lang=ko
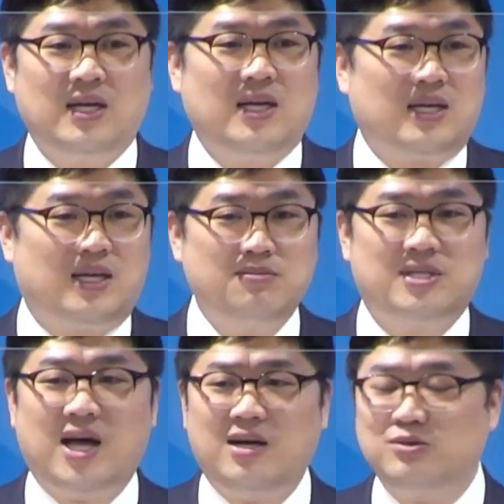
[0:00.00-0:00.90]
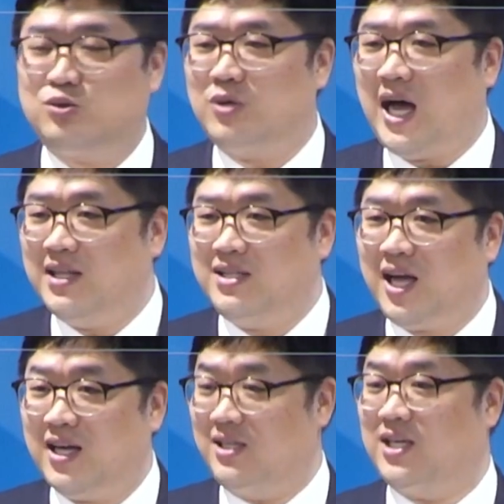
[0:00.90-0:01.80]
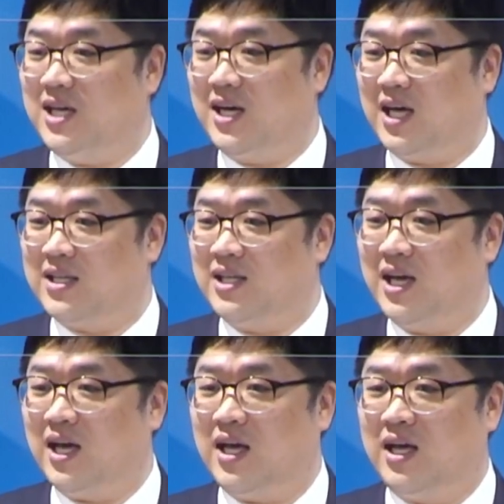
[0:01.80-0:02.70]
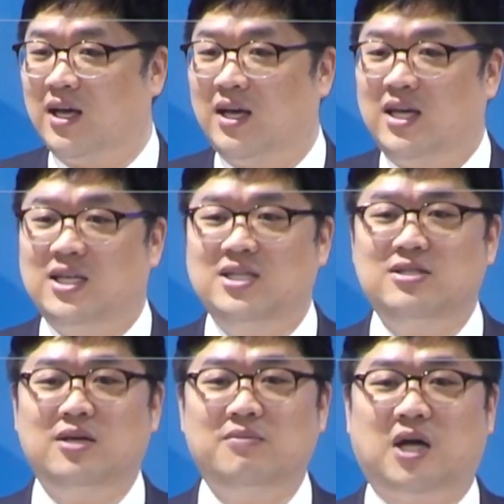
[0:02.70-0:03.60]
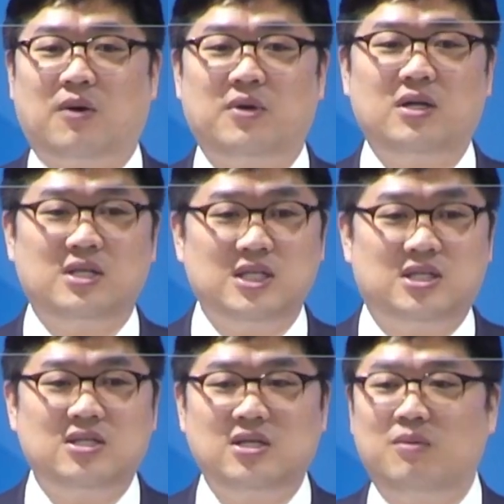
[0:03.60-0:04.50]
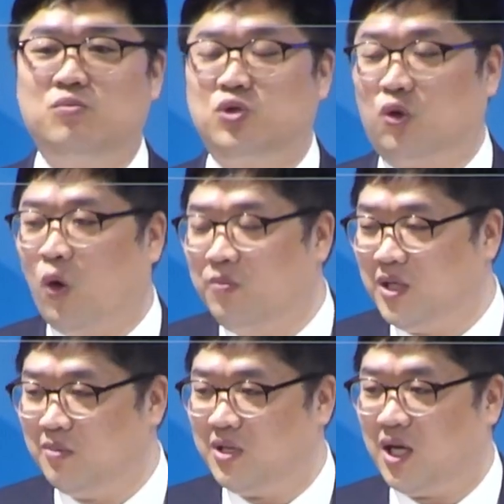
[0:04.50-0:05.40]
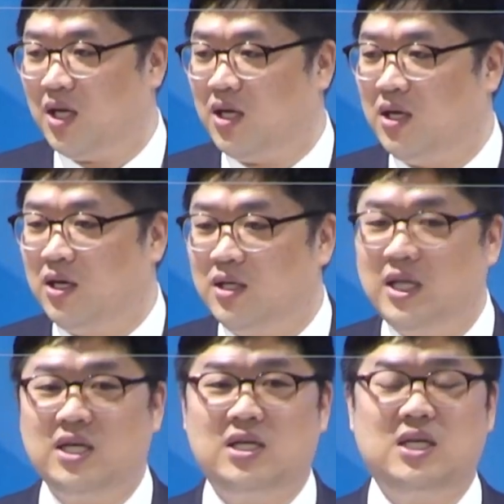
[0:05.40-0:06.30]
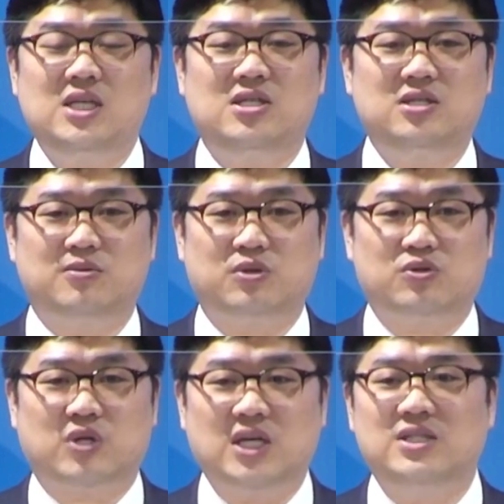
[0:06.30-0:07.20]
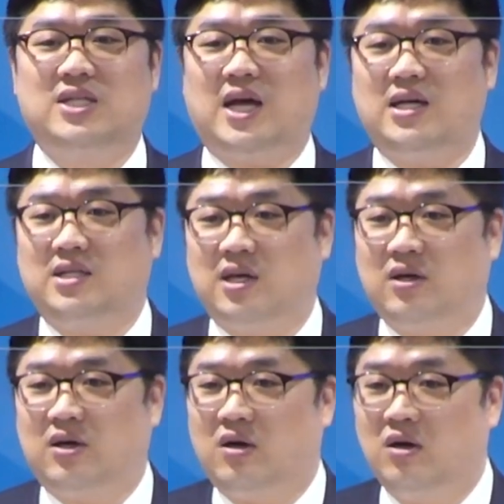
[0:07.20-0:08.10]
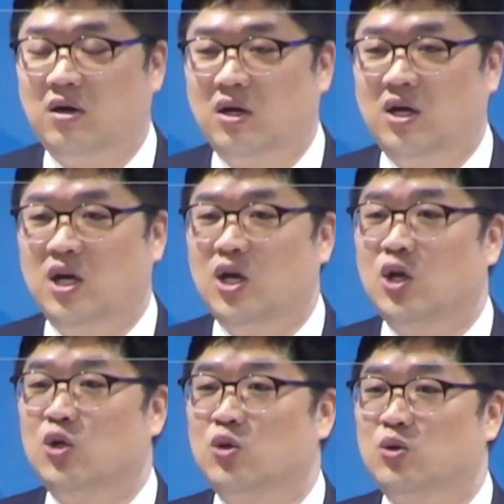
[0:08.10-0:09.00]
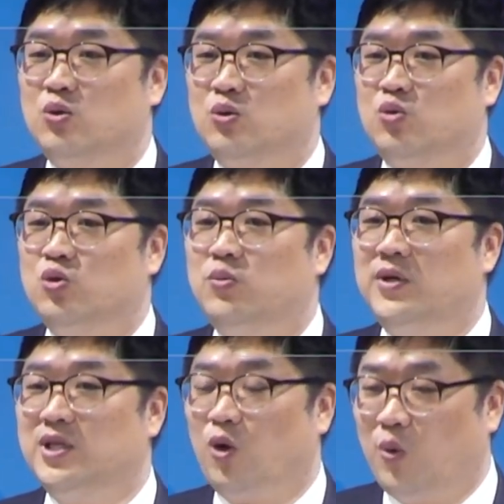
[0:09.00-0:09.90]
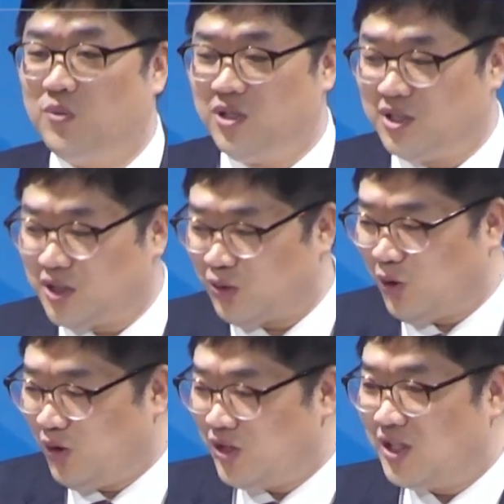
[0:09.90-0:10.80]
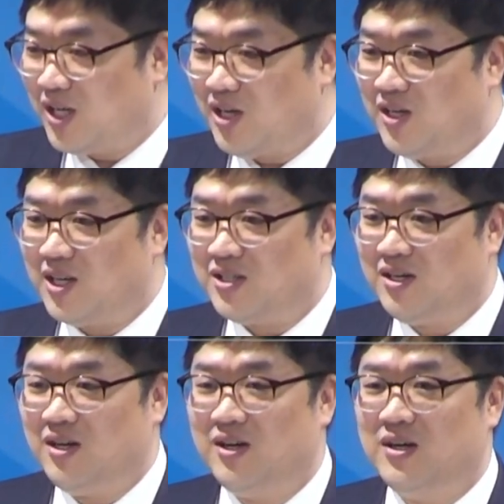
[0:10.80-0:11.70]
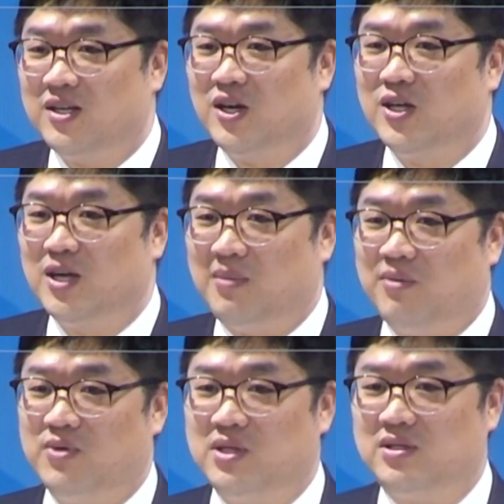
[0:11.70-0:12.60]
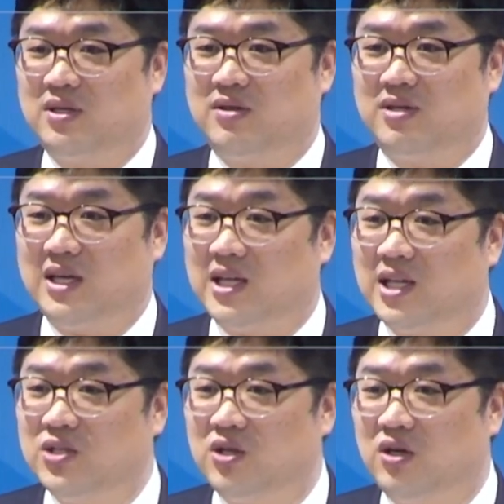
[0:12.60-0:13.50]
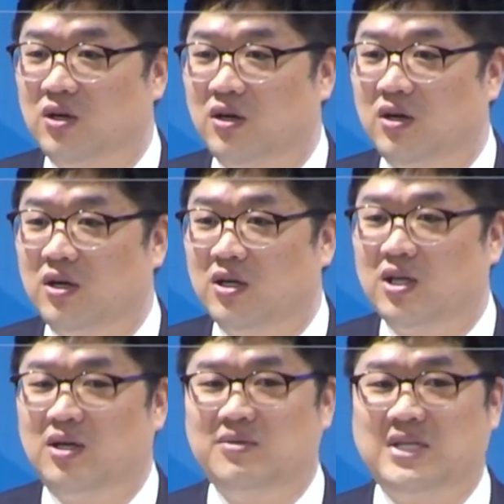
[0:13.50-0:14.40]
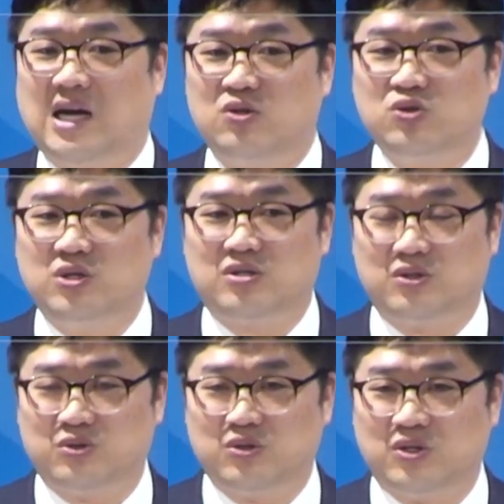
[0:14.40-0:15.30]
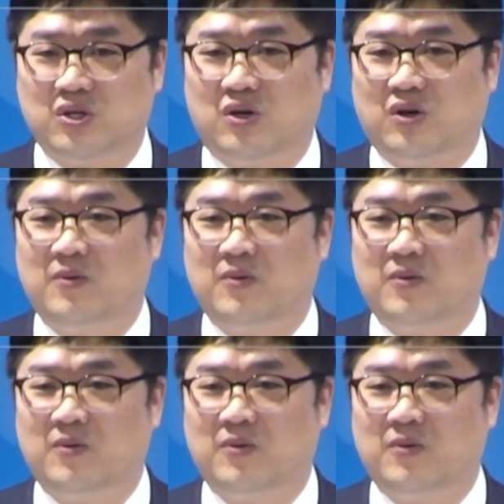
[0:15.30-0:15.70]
김상수 안타 이렇게 이야기하는데 이승엽 나오면 이승엽 무조건 홈런입니다. 근데 이승엽 선수가 은퇴할 때요. 두 번이나 홈런을 치고 은퇴 경기에서 경기를 마무리했어요. 대단하죠. 근데 여러분 양준혁 선수는요.